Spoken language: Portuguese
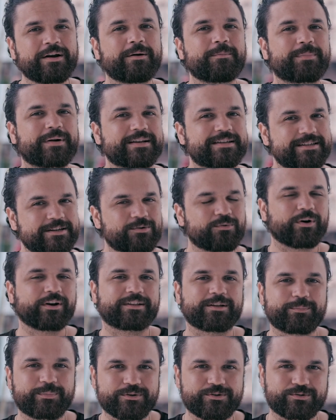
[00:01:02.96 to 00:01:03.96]
para
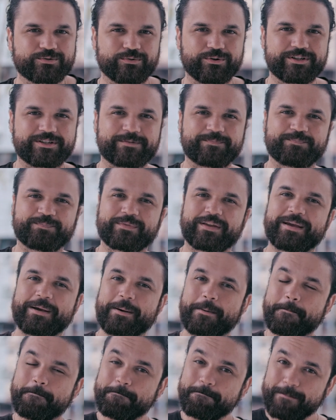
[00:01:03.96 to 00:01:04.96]
50 pessoas.
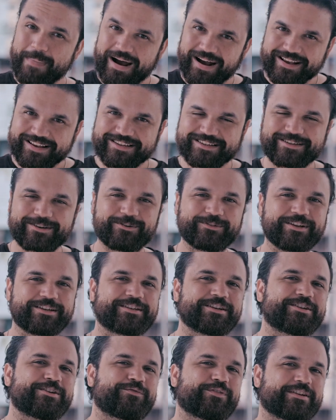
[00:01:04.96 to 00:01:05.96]
Mas eu
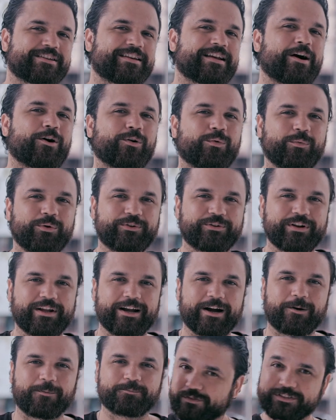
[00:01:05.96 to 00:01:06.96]
decidi fazer algo muito
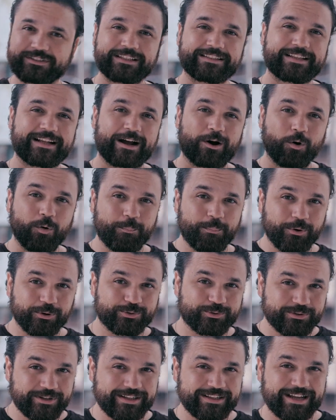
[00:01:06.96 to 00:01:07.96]
legal. Você terá a
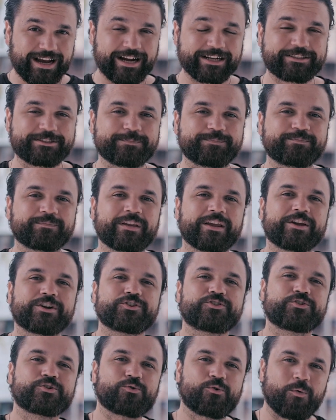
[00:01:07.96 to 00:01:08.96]
oportunidade
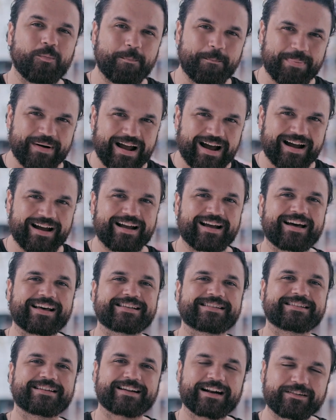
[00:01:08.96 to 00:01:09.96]
de comprar
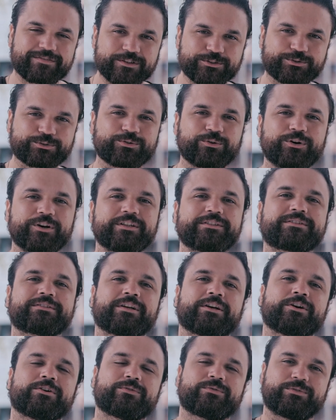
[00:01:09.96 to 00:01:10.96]
as gravações
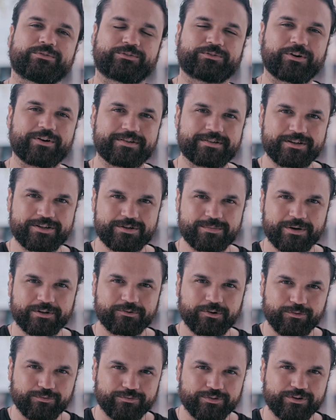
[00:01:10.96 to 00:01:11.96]
do História e
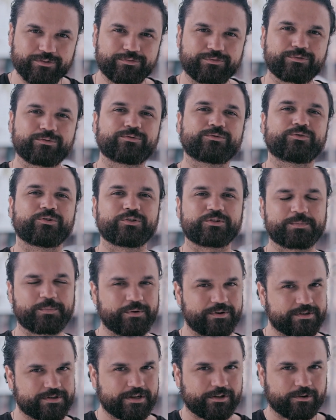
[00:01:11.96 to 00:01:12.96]
Sentimento ao vivo
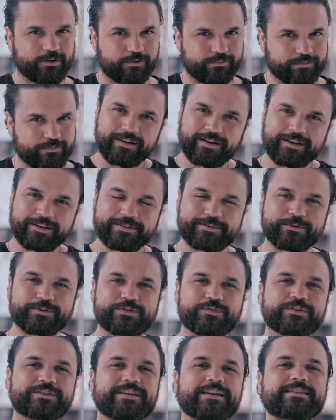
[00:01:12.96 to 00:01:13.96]
2019. Então,
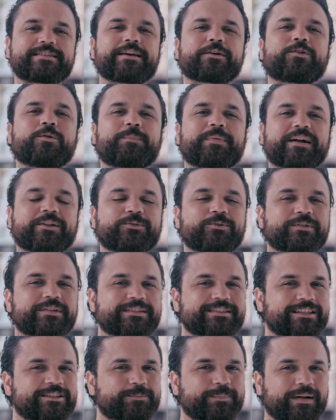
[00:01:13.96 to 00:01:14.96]
se você quiser comprar
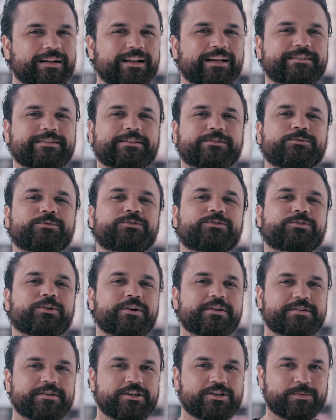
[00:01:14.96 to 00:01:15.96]
todas as palestras do
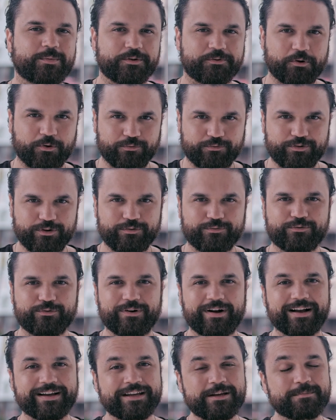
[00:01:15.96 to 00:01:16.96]
História e Sentimento ao vivo,
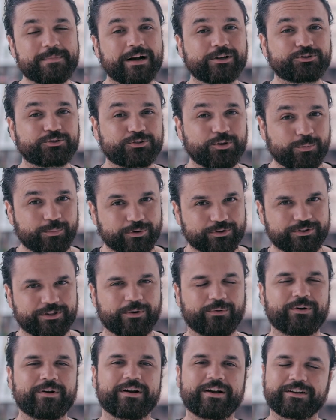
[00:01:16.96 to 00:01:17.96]
aqui embaixo tem um
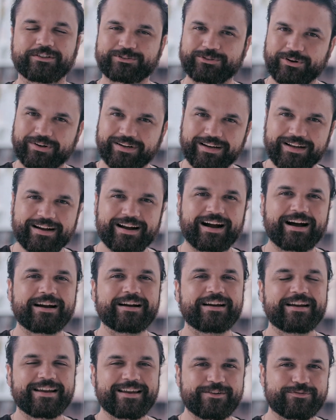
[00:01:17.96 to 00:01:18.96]
botão. Só clicar
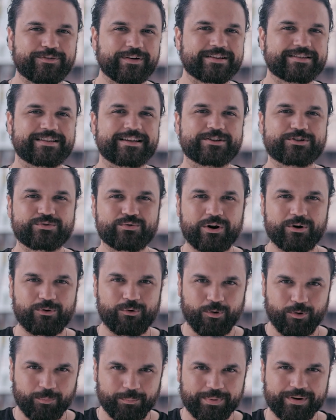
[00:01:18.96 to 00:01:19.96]
e fazer a sua
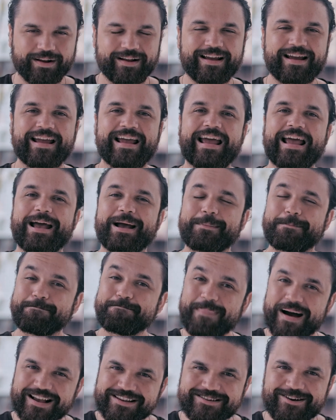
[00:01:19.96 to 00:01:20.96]
compra.
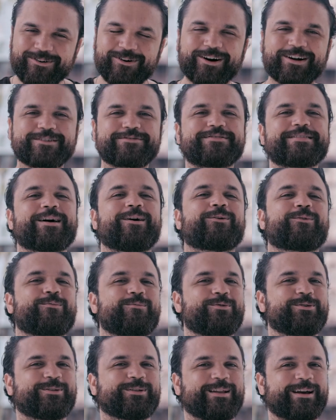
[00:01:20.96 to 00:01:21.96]
Mas agora vem algo
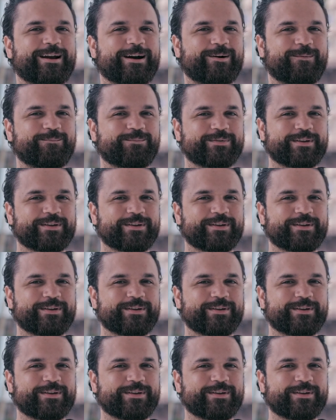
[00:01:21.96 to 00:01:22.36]
muito legal